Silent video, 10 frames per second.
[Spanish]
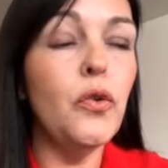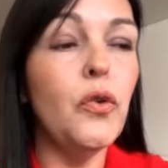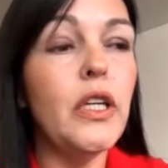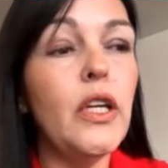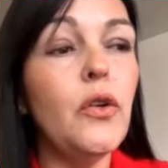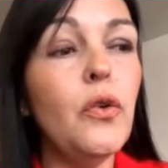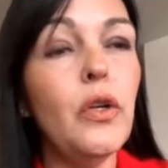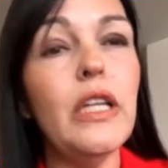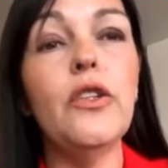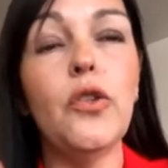no
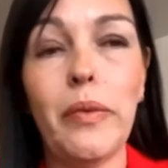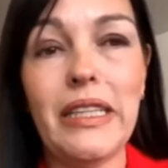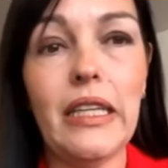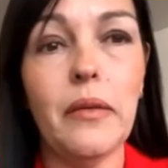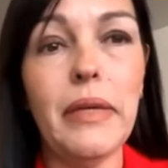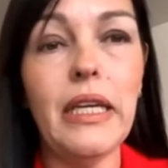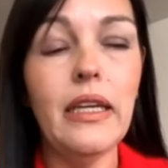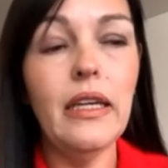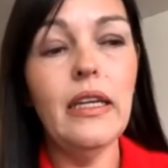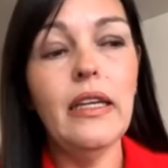quiero intrometerme
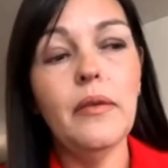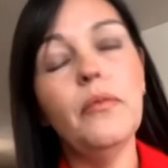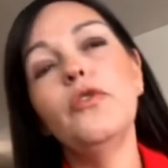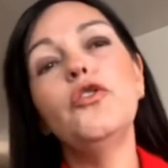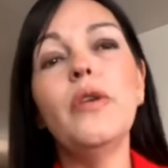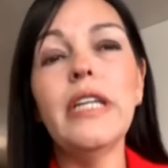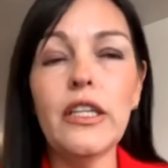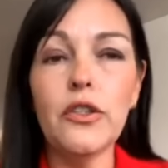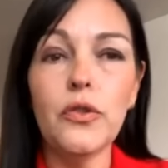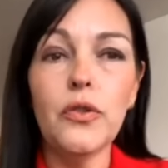mucho en
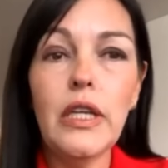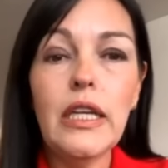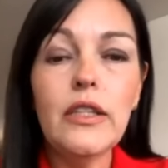ello.